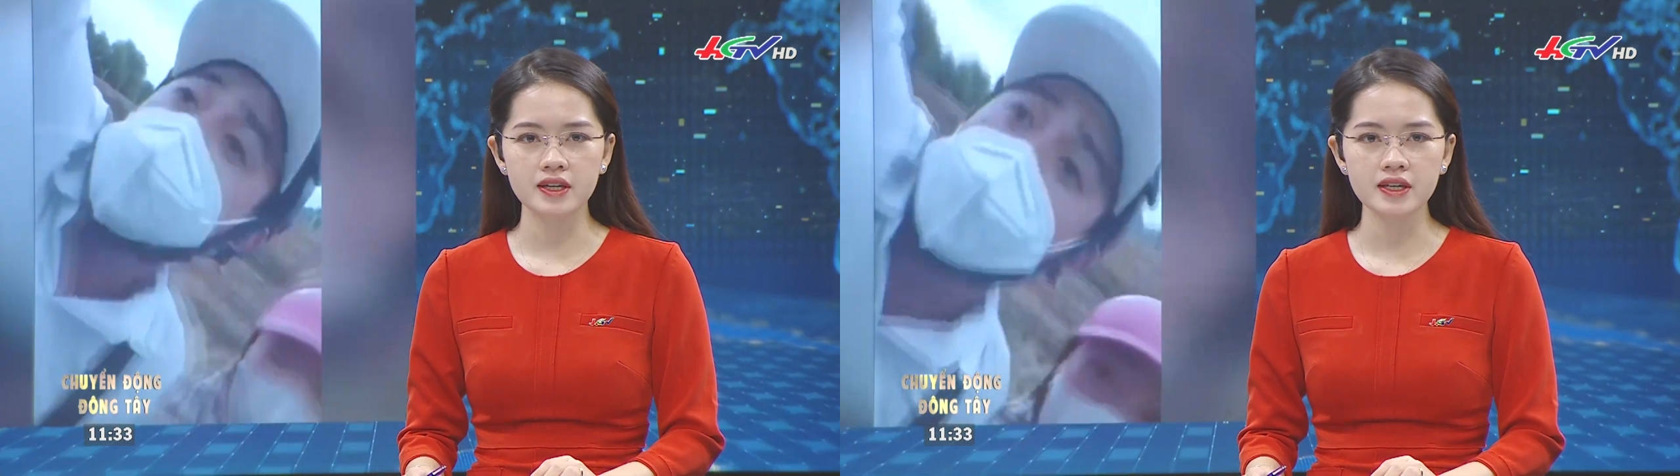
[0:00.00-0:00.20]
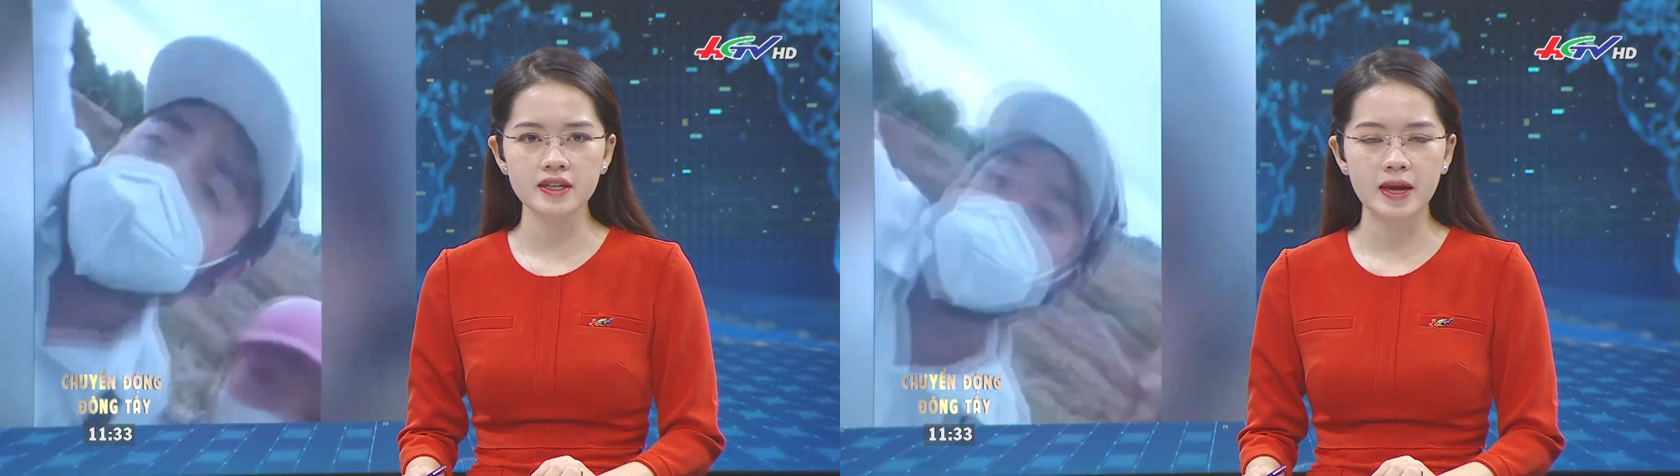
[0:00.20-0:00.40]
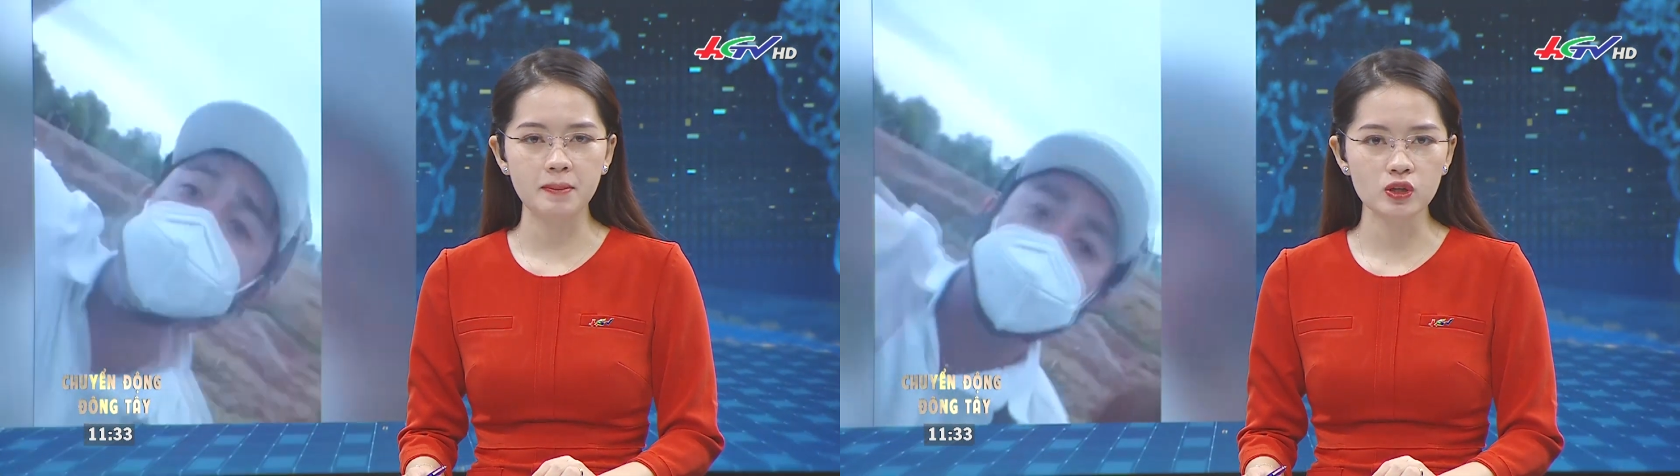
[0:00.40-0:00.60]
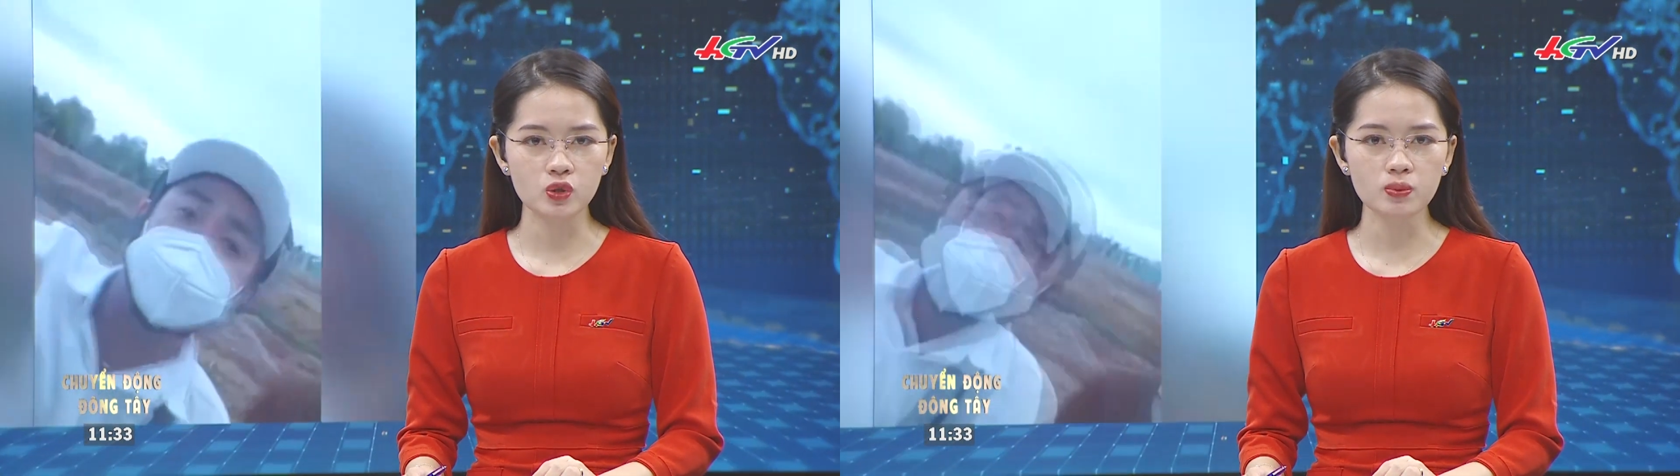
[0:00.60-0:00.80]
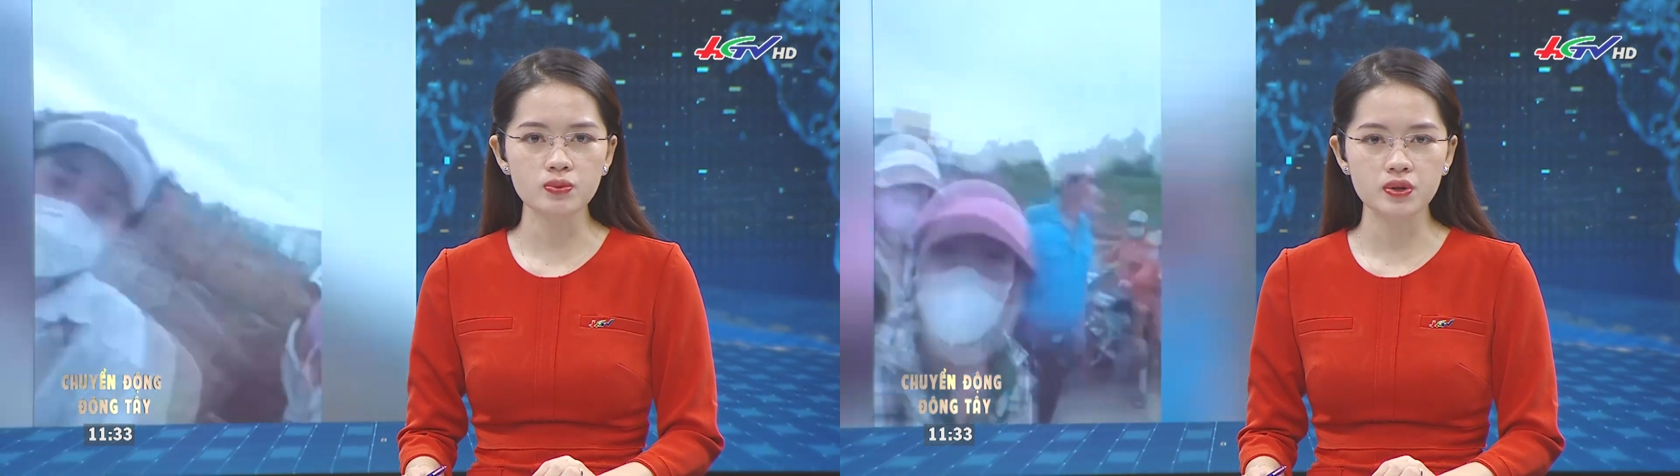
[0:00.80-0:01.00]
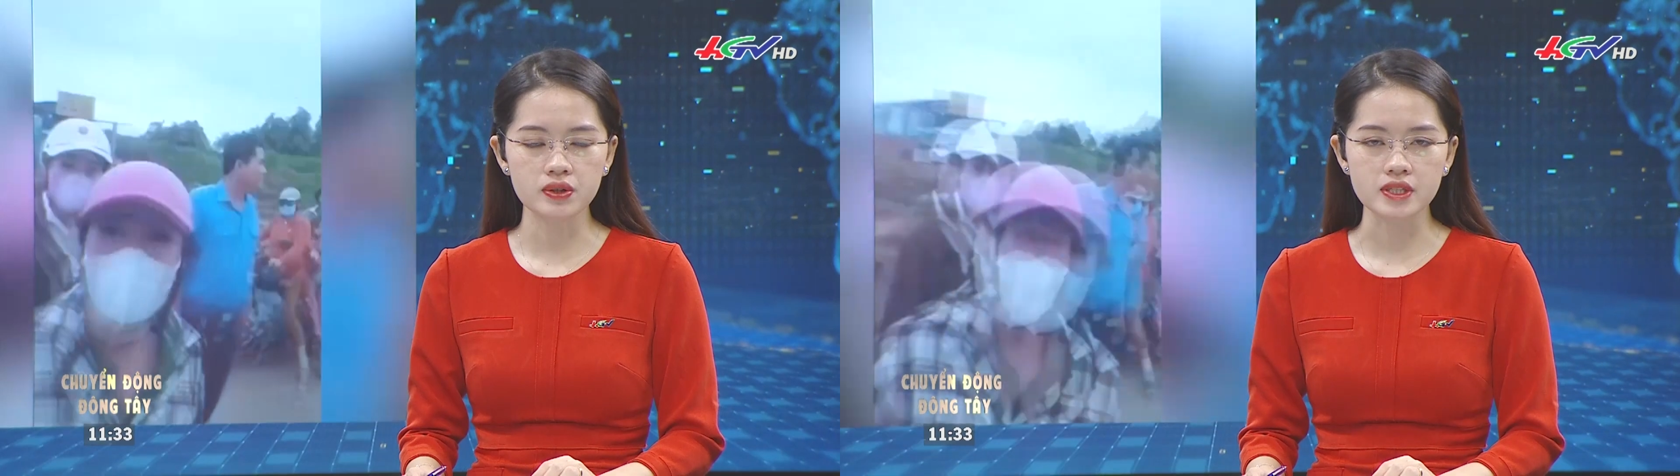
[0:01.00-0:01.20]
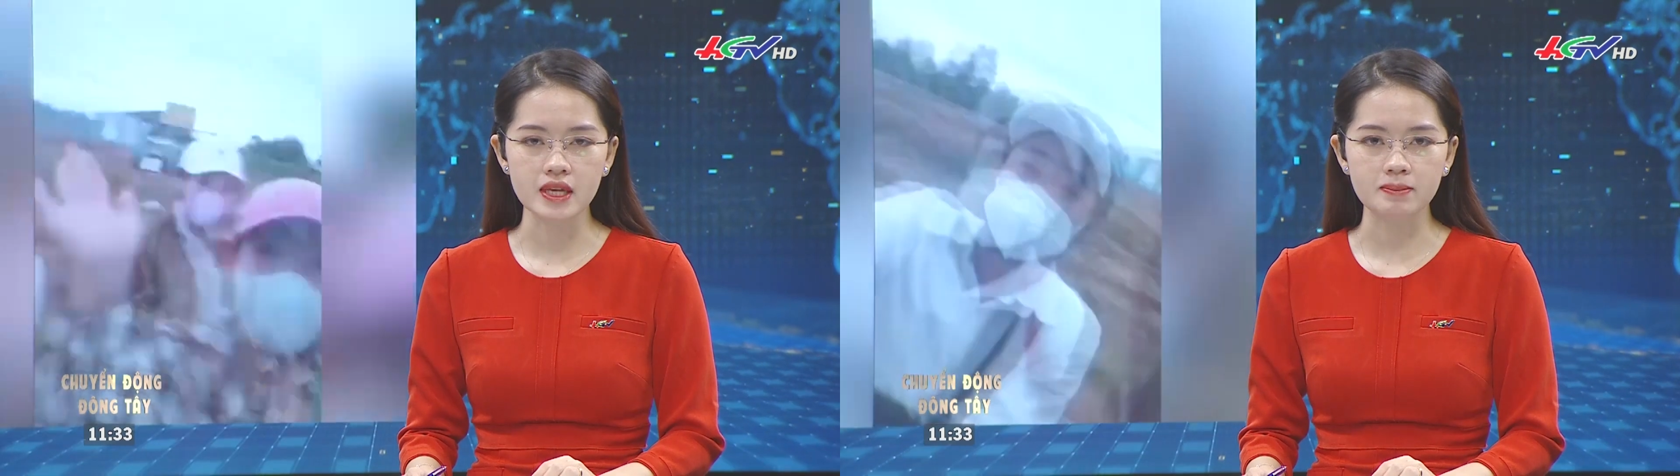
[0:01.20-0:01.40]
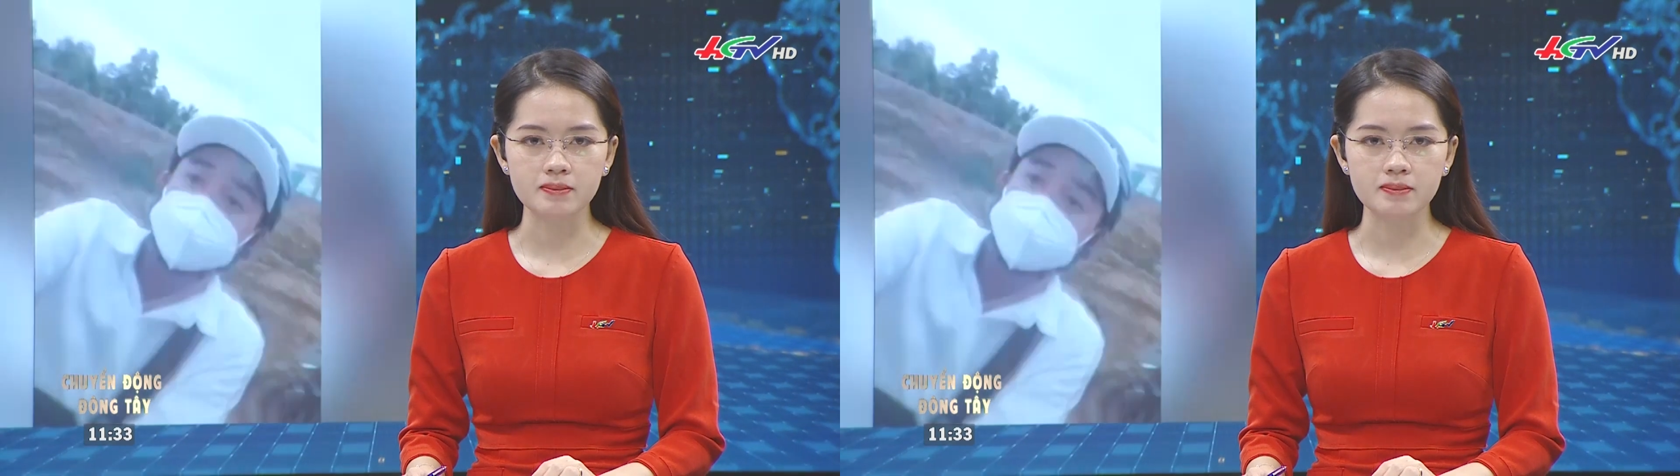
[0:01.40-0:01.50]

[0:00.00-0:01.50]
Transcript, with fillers: gây bức xúc cho người xem.